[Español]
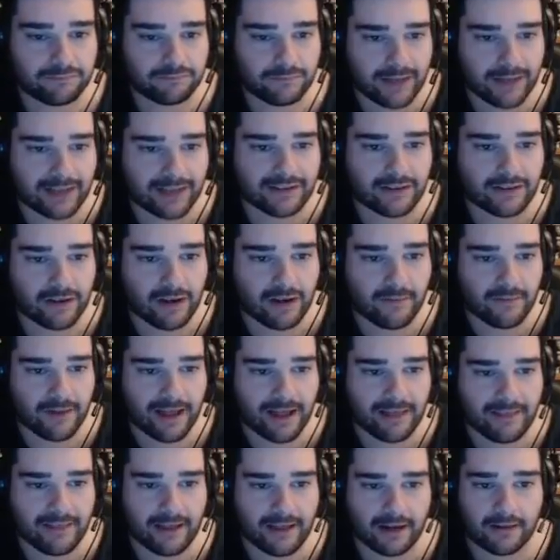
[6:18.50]
Ya sé lo que
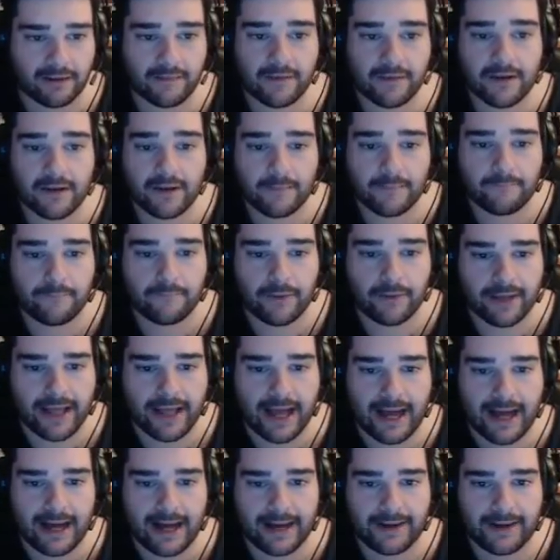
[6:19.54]
voy a hacer. Voy
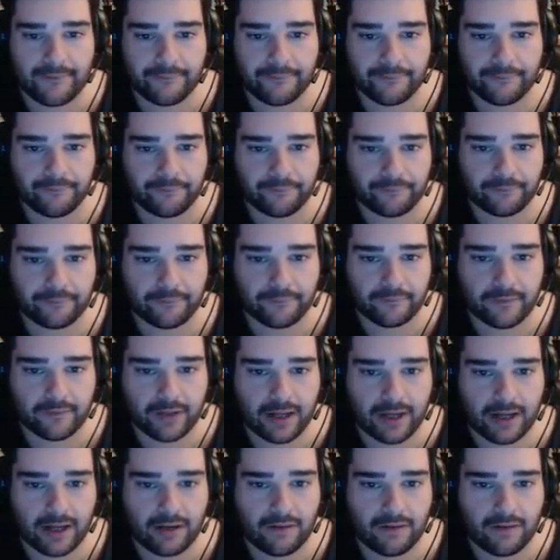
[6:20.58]
a. Mm,
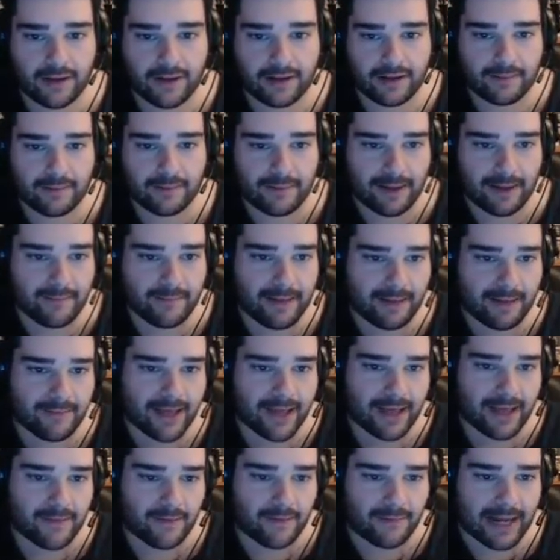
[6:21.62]
a joder, es que me, da
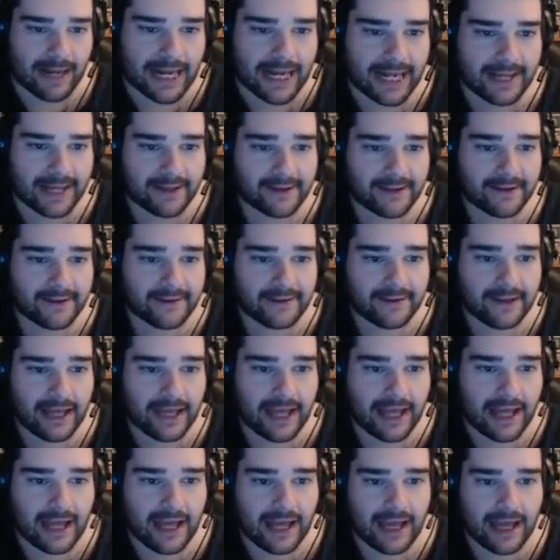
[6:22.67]
miedo, ¿vale?
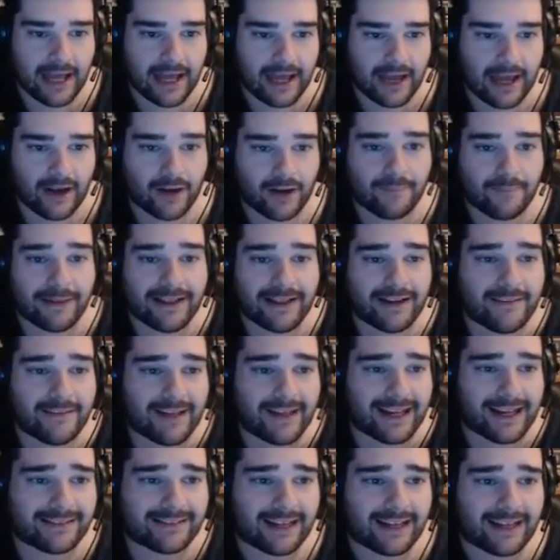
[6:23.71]
Eh, compañero
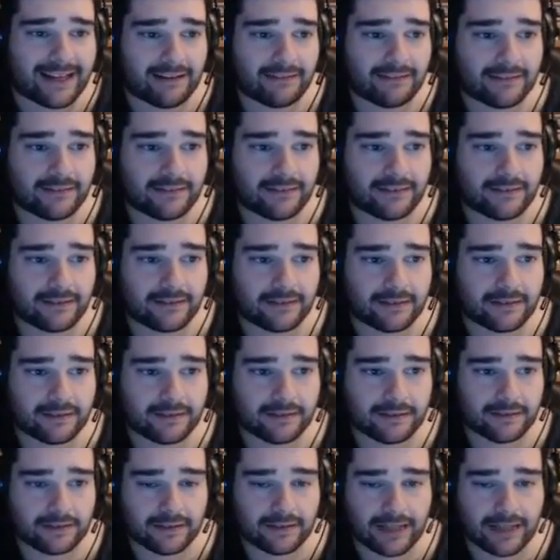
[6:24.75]
de casa.
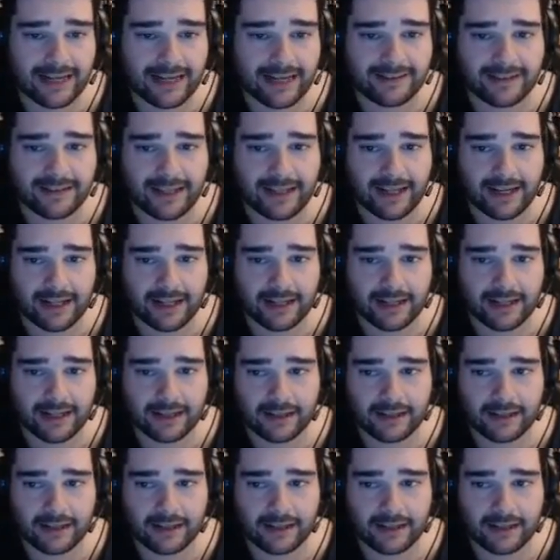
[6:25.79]
A ver si quiere.